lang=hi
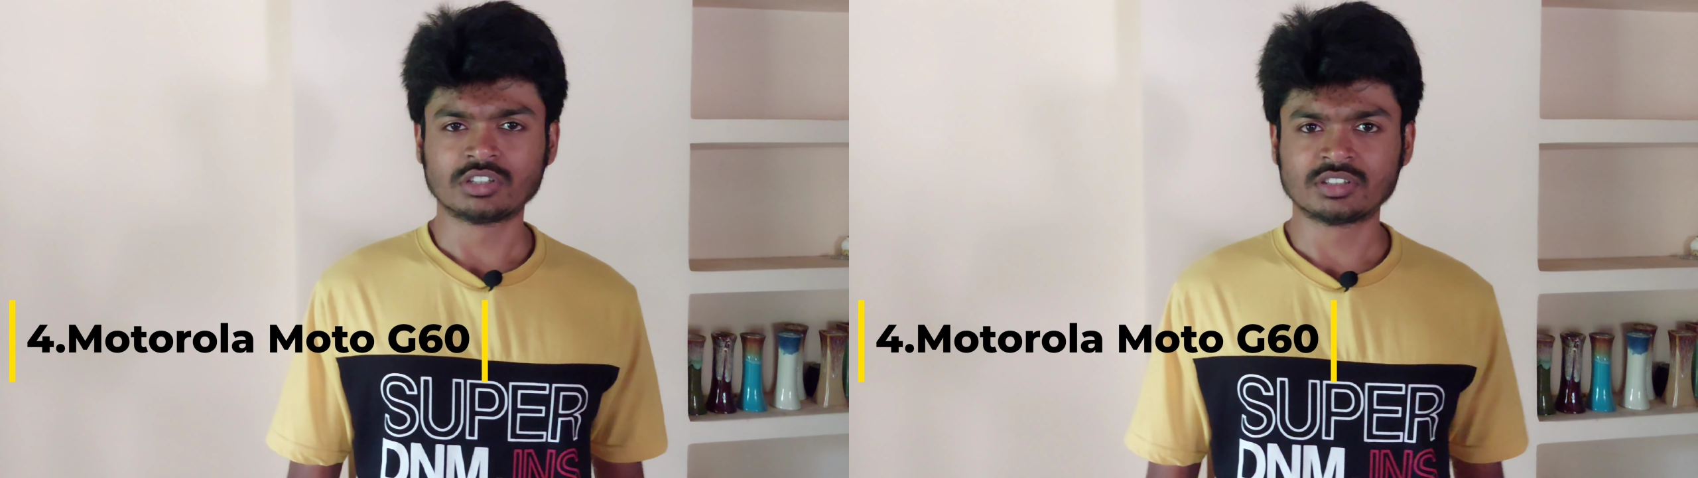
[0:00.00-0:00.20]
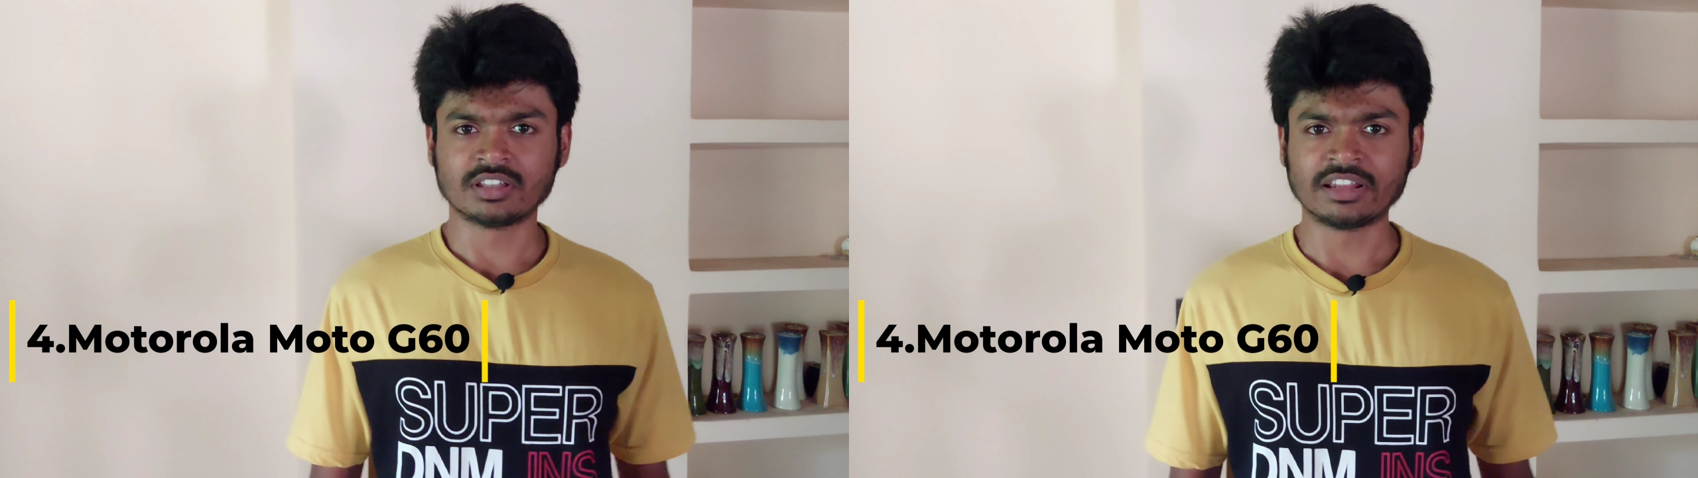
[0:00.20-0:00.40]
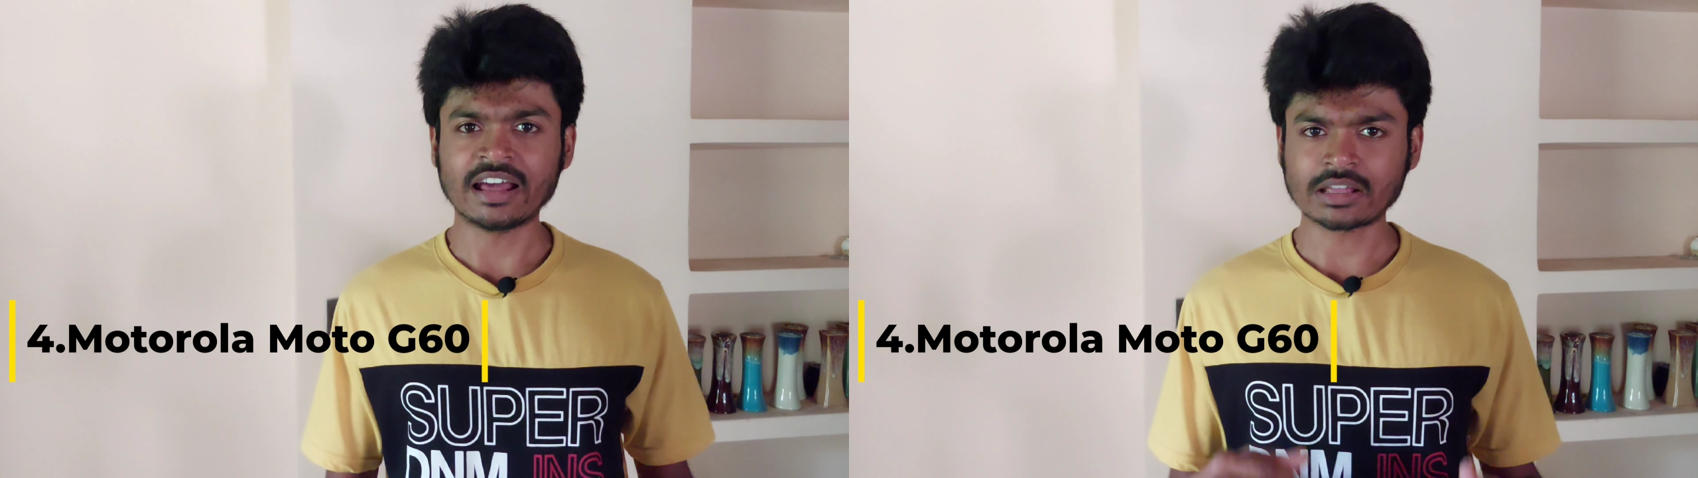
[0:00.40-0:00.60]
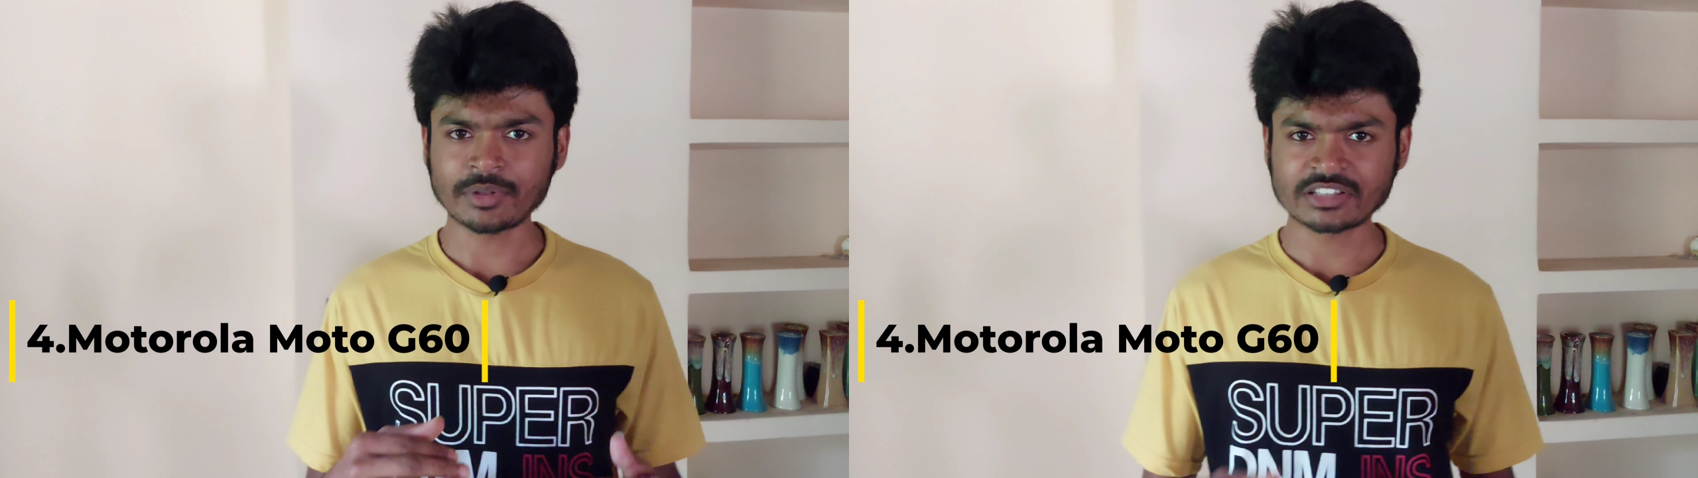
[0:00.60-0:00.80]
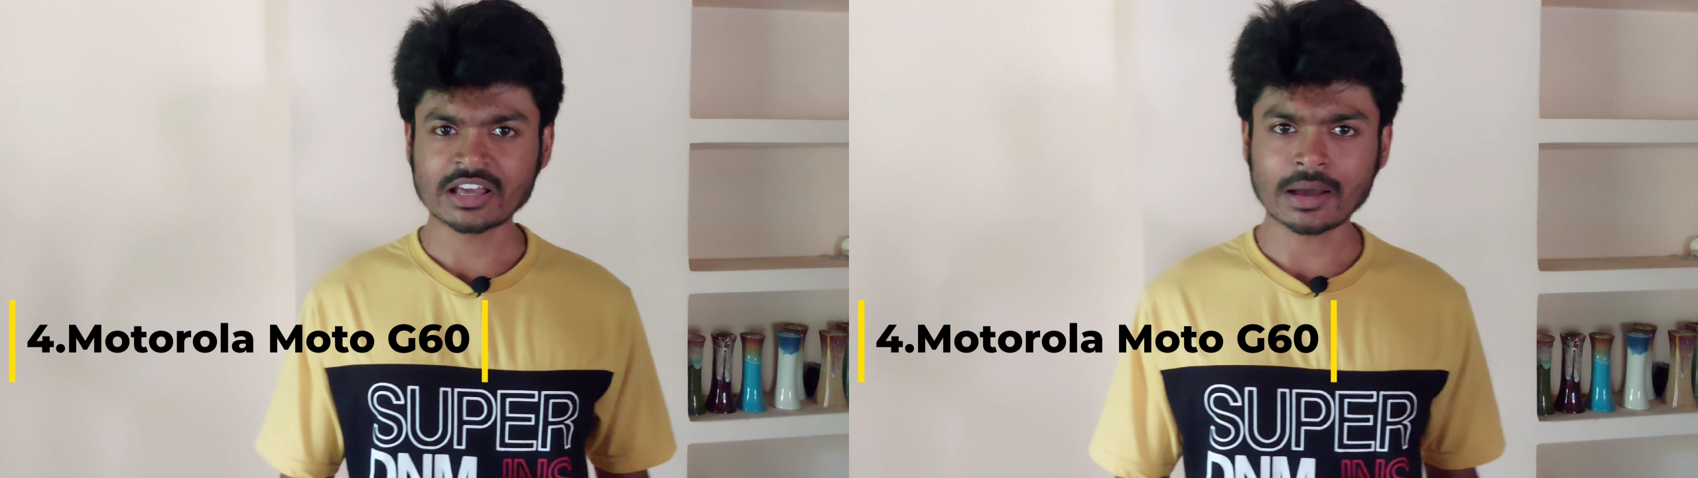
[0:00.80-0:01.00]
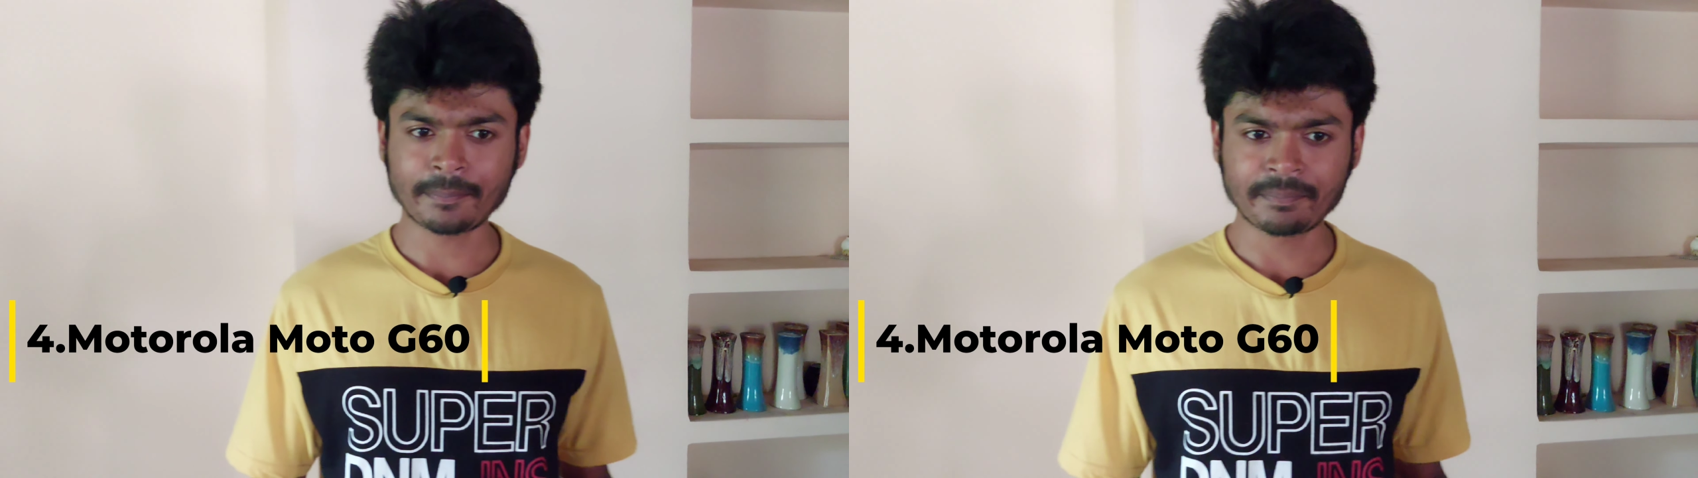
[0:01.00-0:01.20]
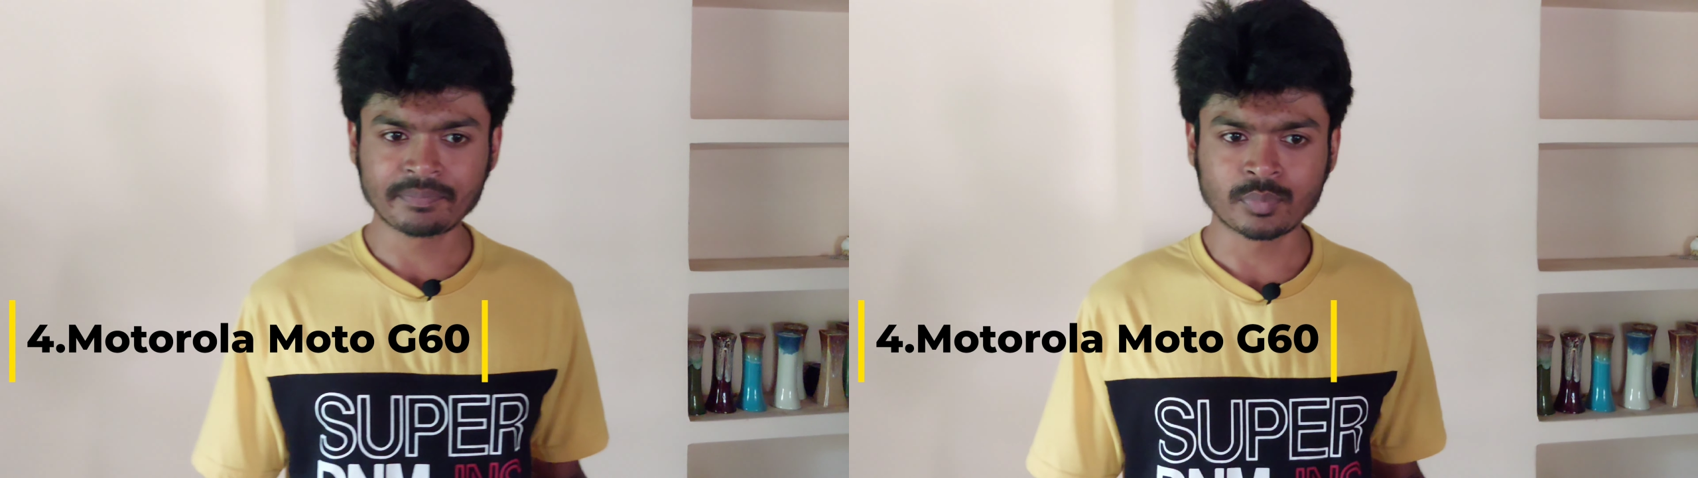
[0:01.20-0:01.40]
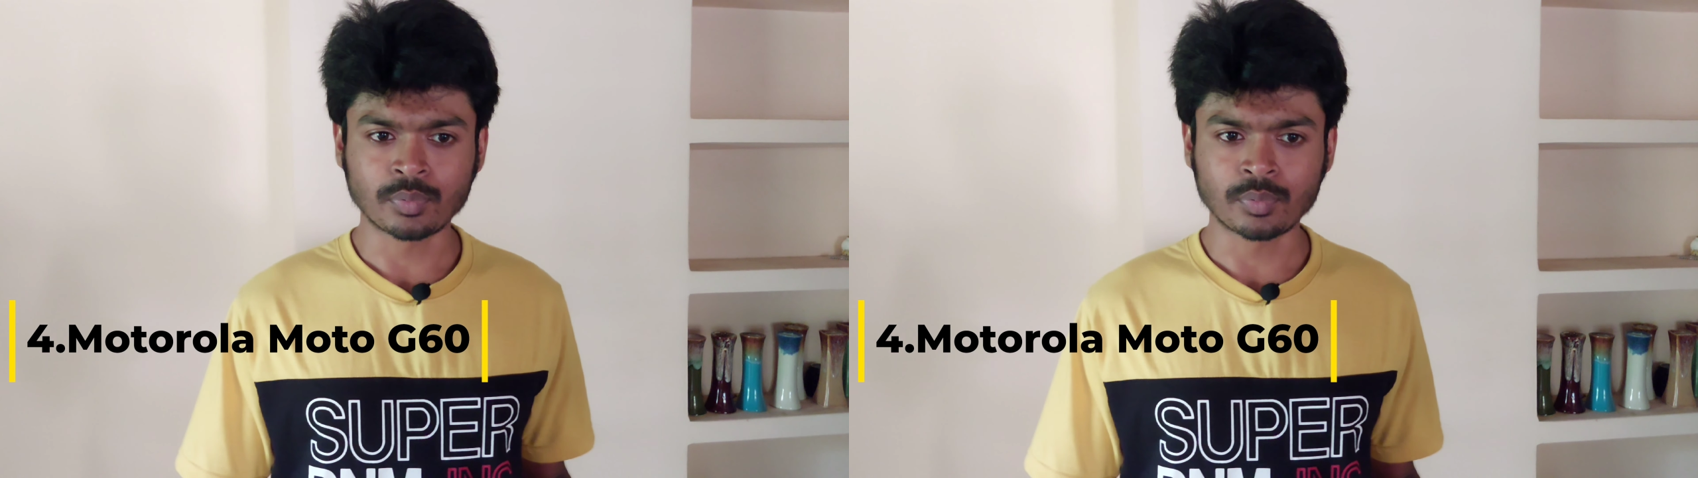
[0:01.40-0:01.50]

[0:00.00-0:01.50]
इस रियर कैमरे से आप